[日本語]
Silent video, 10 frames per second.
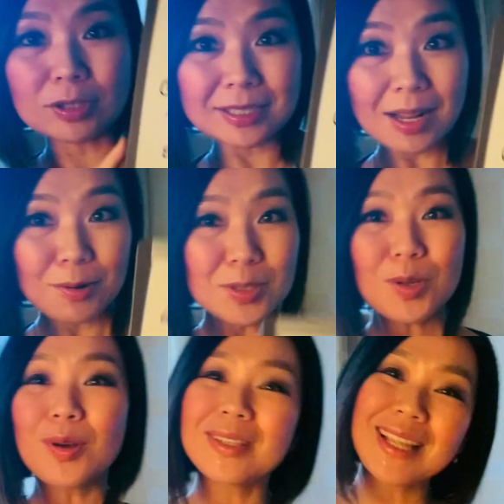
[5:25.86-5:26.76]
ちらこ
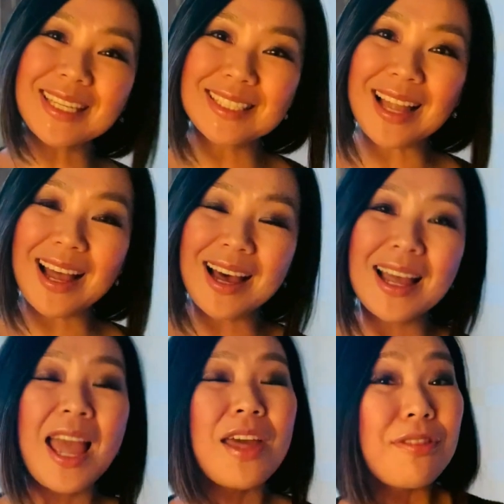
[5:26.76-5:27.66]
そでし
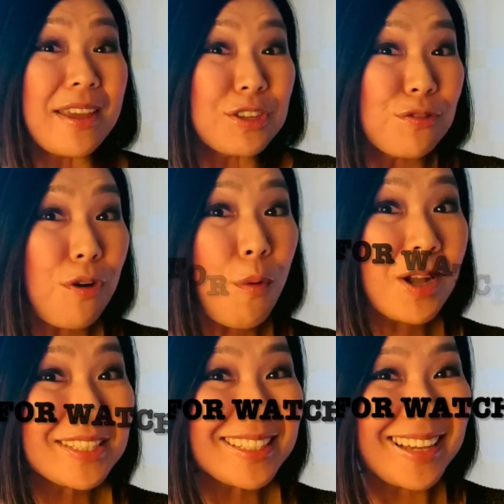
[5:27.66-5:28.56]
た。Thank you for
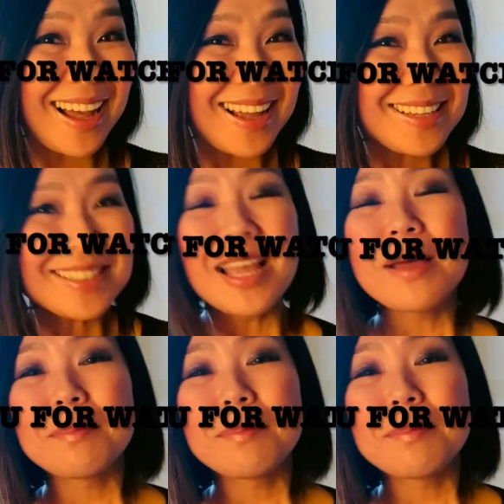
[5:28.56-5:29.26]
watching guys.